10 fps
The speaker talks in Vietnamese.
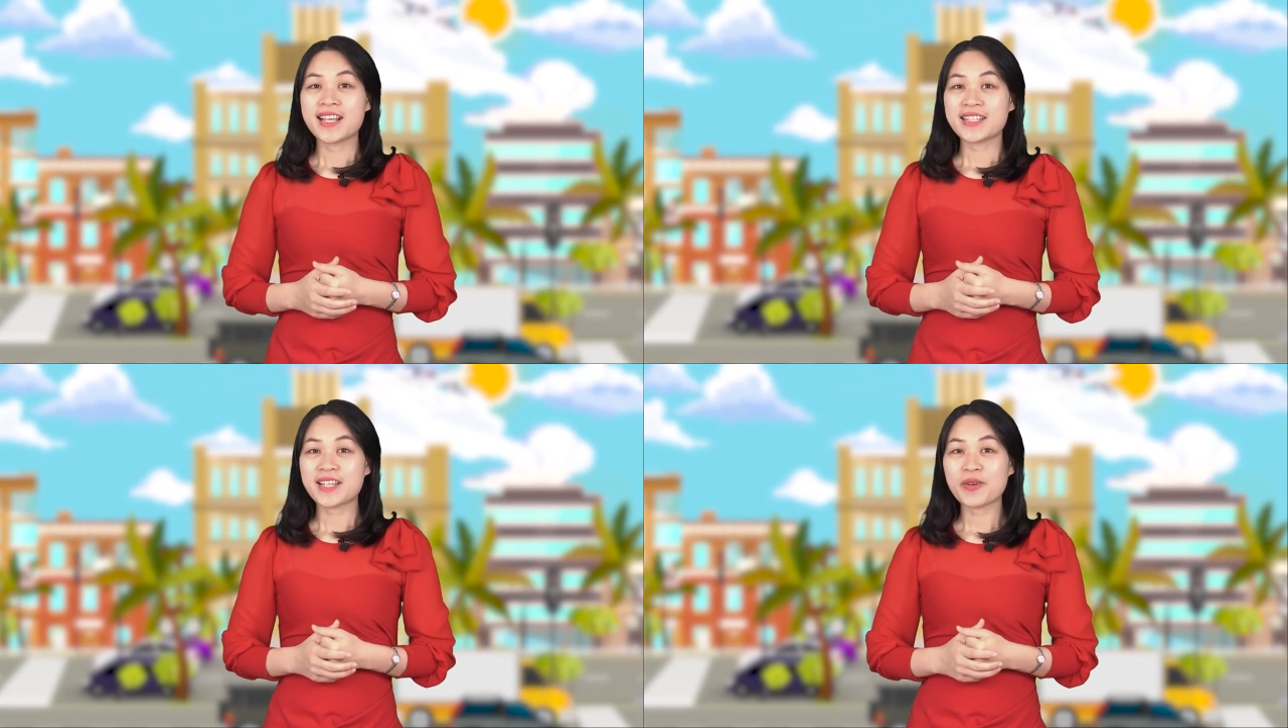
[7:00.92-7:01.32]

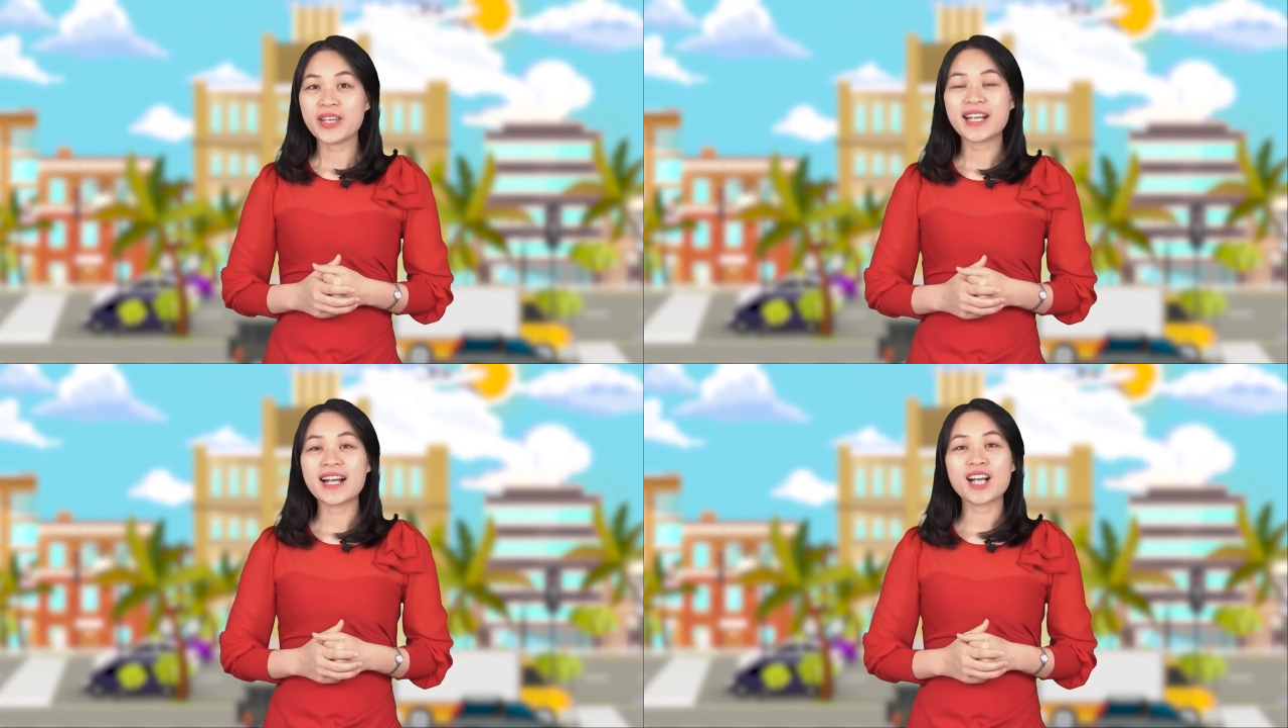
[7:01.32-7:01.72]
sau
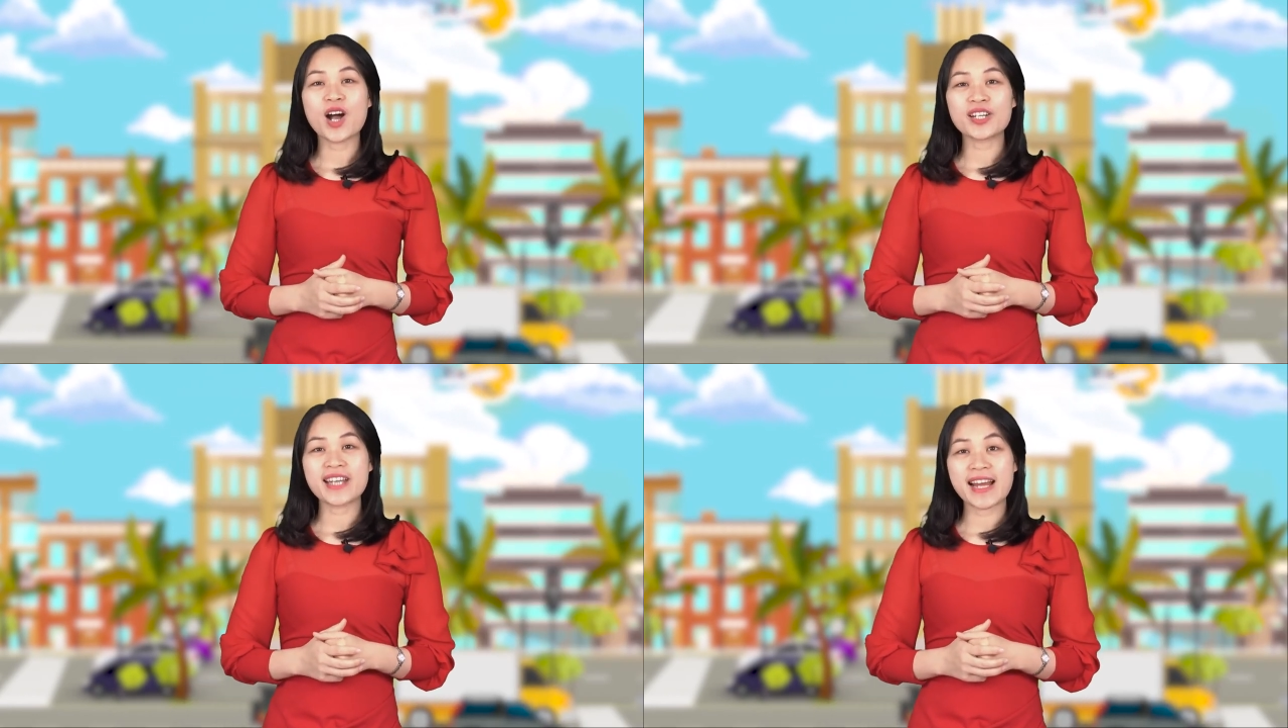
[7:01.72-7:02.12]
khi các
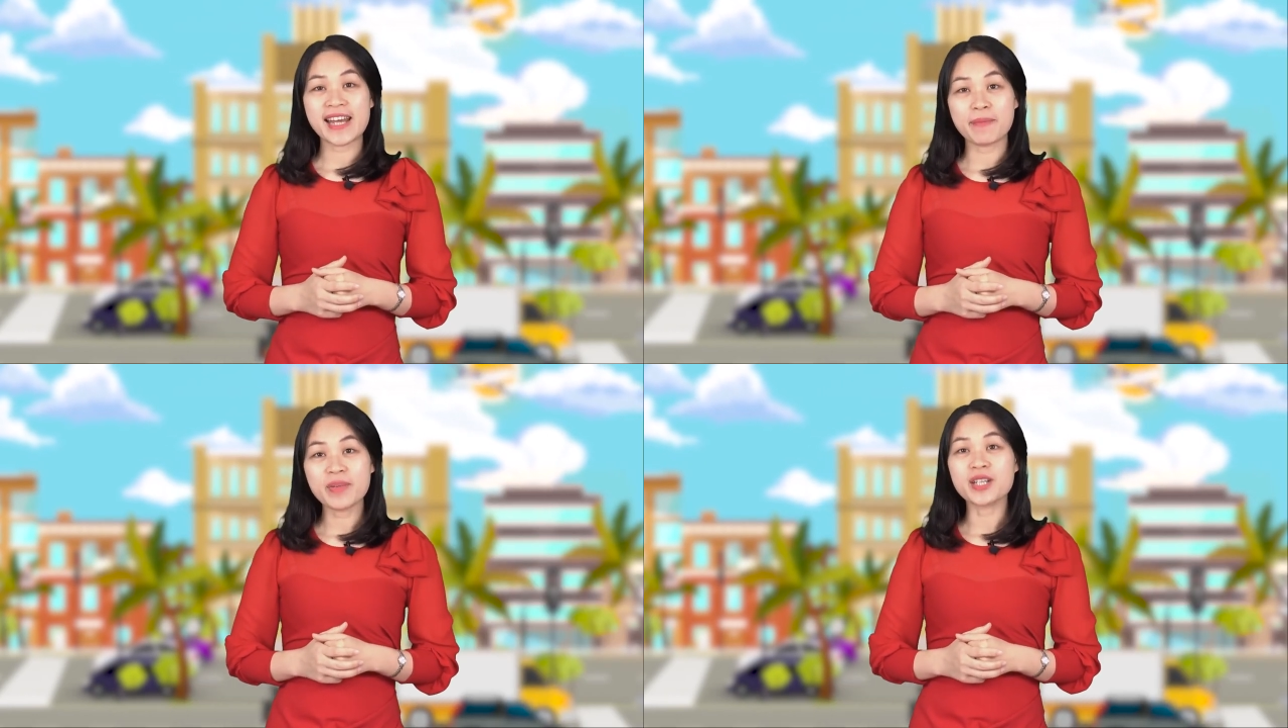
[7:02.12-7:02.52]
con đã
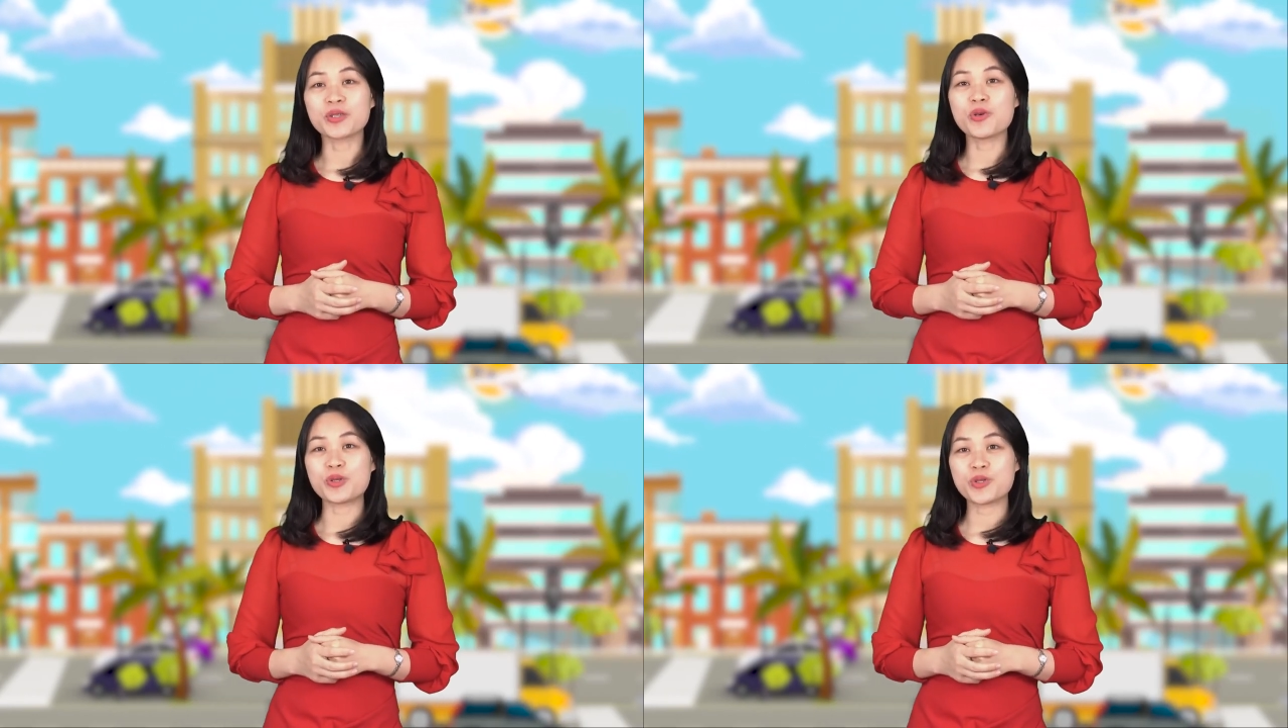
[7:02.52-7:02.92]
nắm
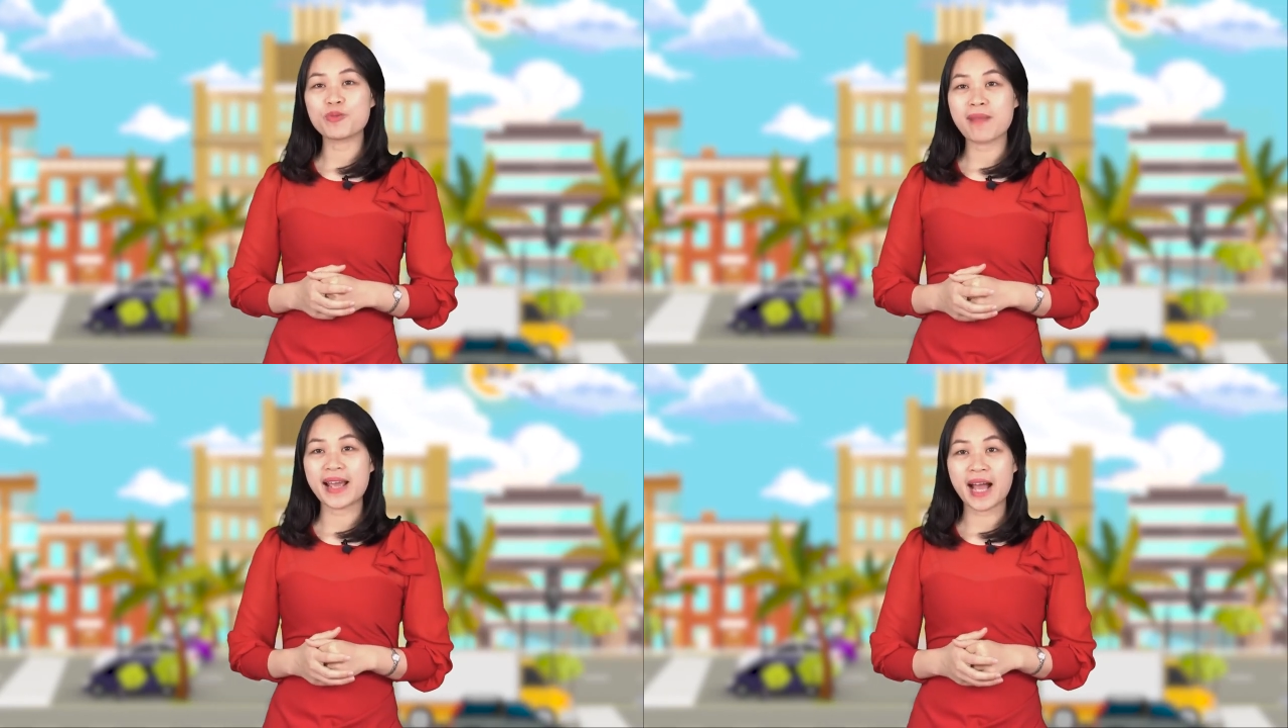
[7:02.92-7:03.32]
được nội
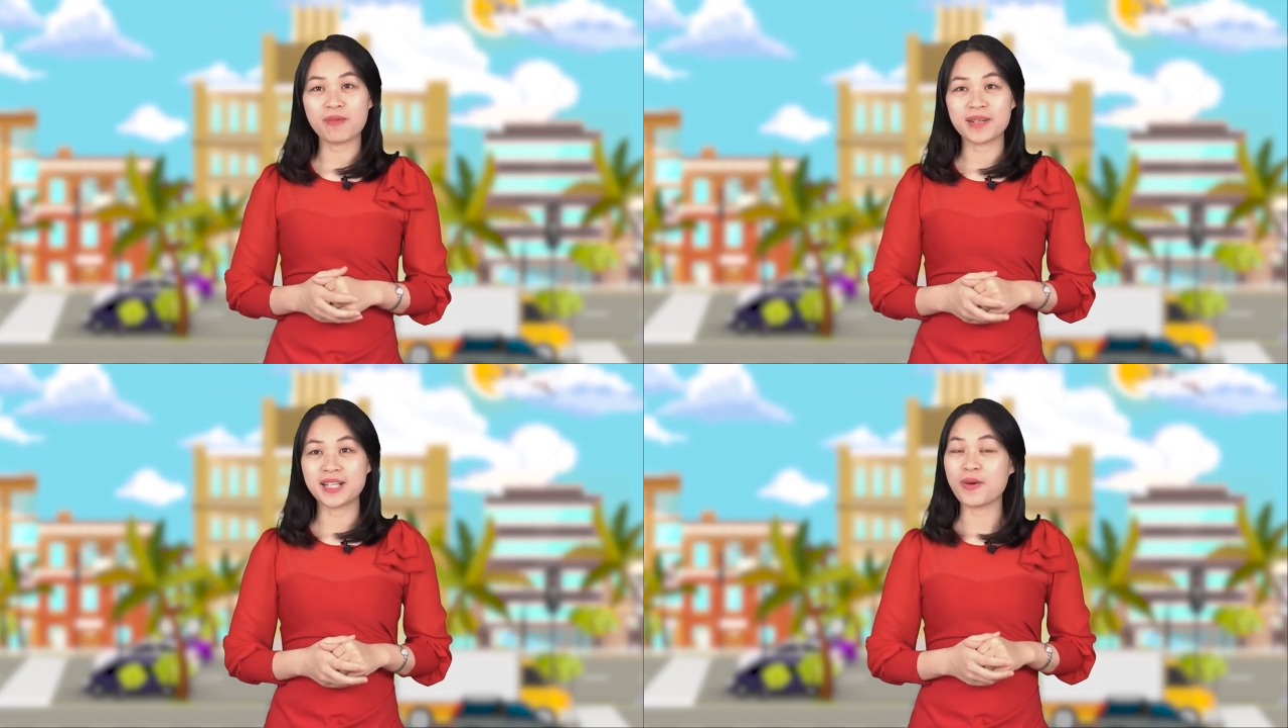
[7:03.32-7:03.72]
dung bài
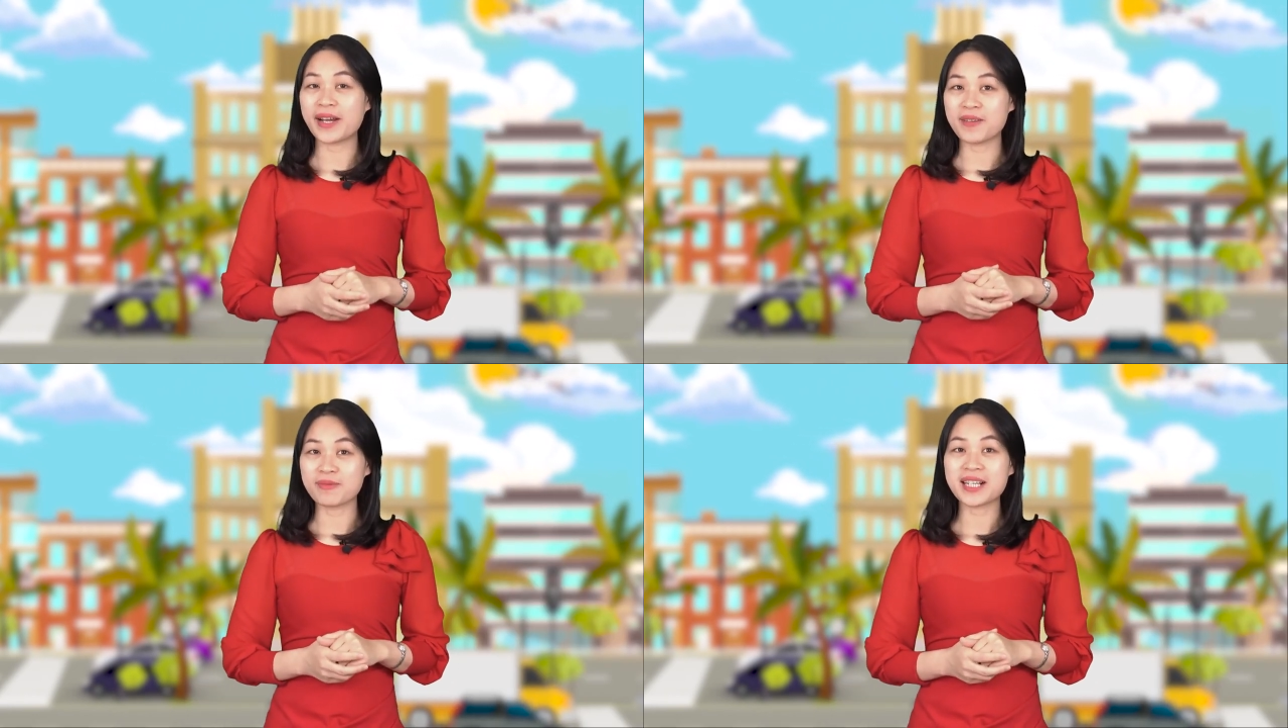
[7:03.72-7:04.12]
học ở
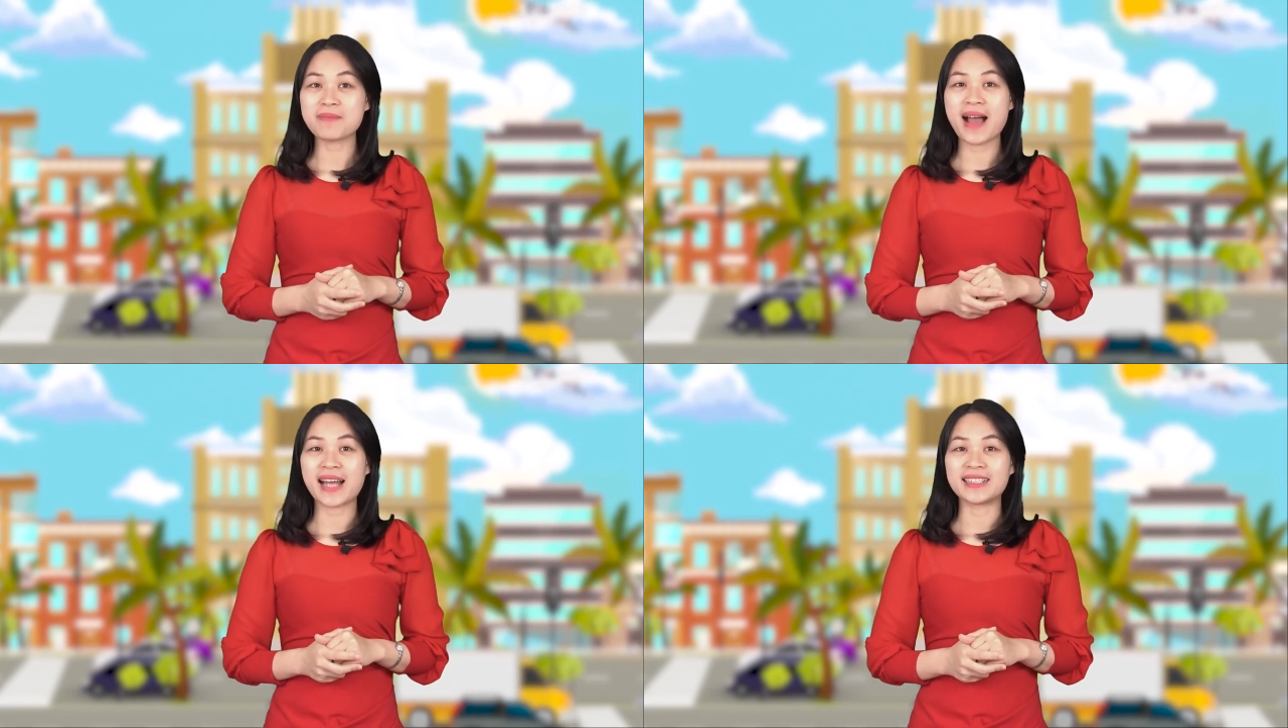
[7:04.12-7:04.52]
hoạt động
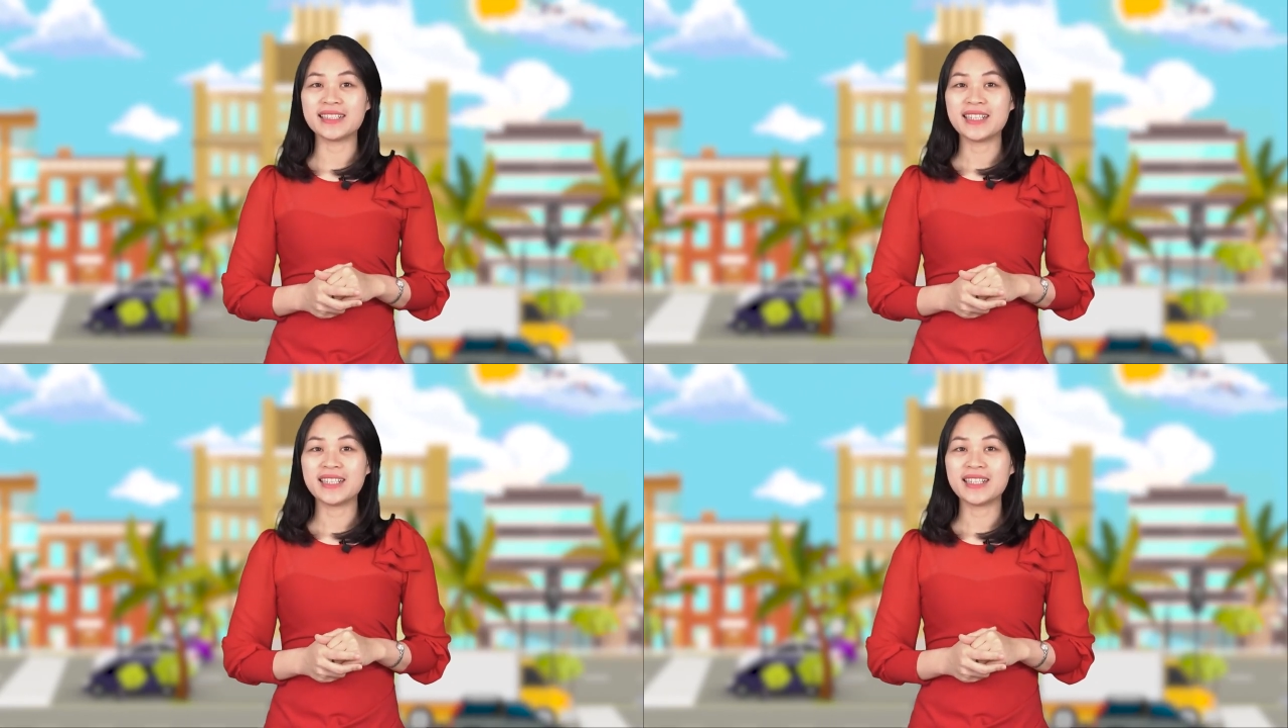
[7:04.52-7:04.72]
cơ bản